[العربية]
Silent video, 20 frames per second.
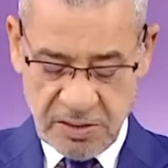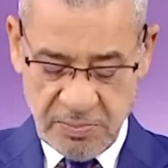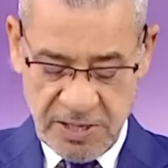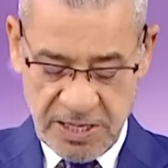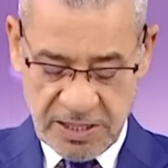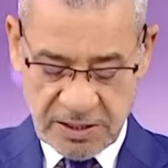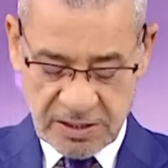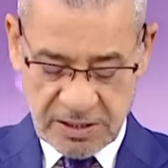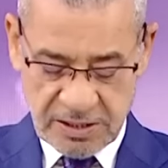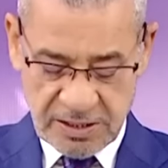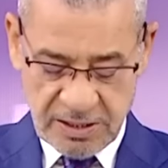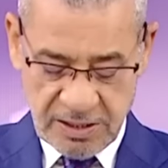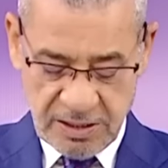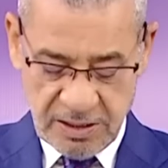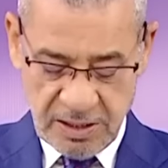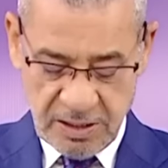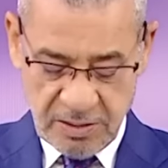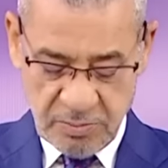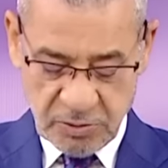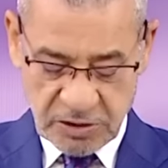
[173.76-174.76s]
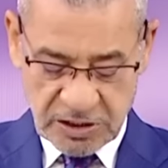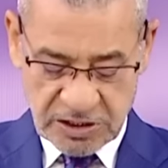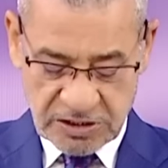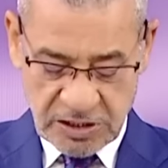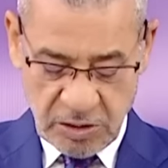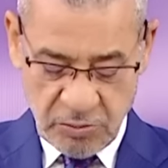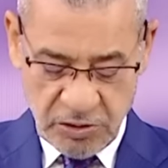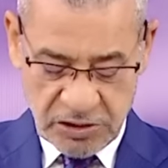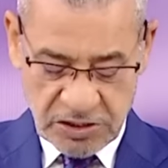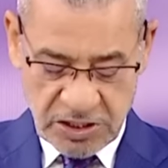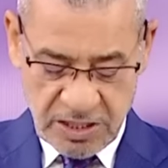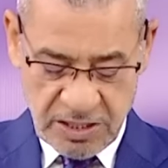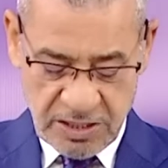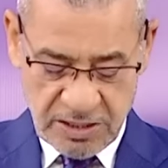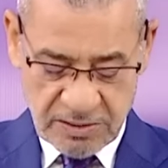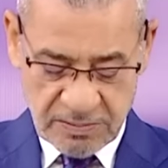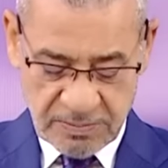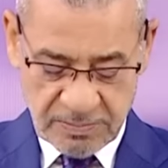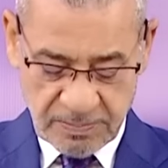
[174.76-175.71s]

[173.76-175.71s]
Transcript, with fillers: بيت آه، متزوجه